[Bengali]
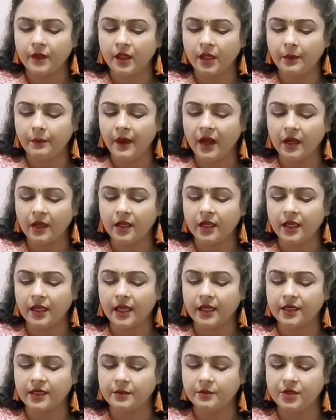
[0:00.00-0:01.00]
দ্বিপাক্ষিক
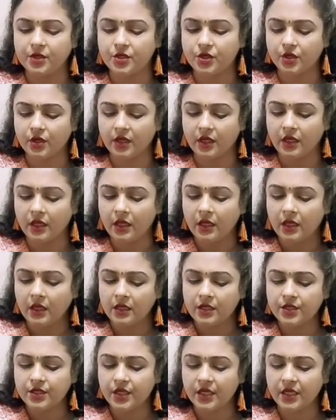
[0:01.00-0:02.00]
একটি বিষয়
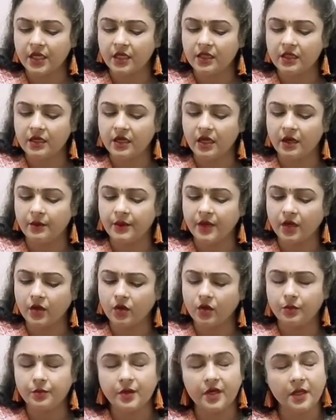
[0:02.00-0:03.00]
সেক্ষেত্রে আমরা
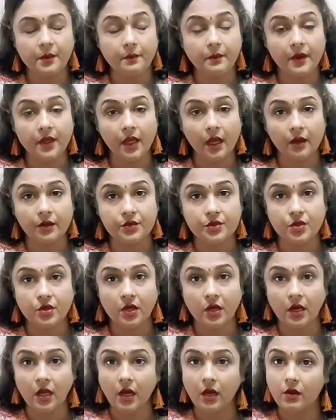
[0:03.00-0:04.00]
খুব ডিপলি
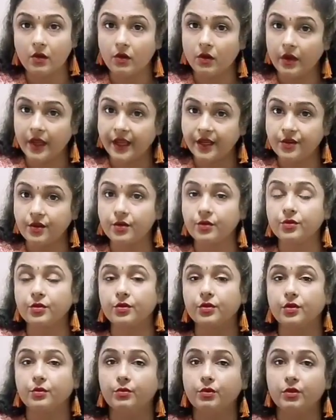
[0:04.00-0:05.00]
আলোচনা না করলেও এটি অন্তত